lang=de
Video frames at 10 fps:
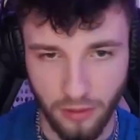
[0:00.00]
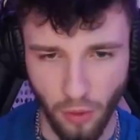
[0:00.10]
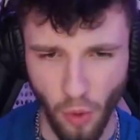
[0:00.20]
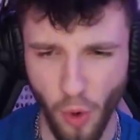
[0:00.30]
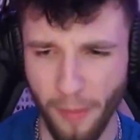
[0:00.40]

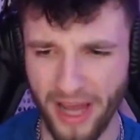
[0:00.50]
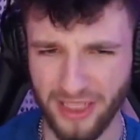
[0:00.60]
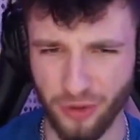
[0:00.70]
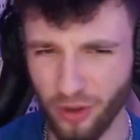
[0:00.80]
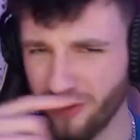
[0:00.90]
Oh mein
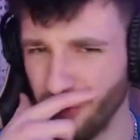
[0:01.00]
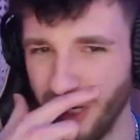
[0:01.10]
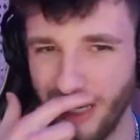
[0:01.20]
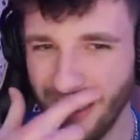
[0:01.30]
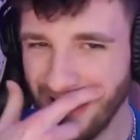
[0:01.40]
Gott,
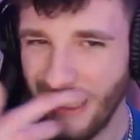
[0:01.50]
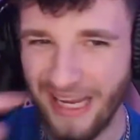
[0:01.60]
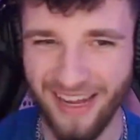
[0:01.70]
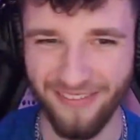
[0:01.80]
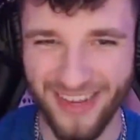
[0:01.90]
Junge.
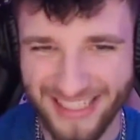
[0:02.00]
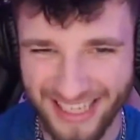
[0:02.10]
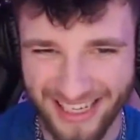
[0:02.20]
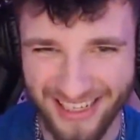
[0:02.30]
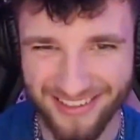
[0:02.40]

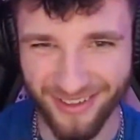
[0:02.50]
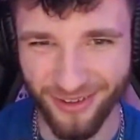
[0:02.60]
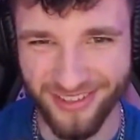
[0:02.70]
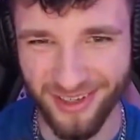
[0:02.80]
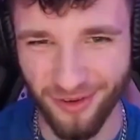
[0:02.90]
Weggelasert aus
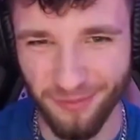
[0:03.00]
der Luft,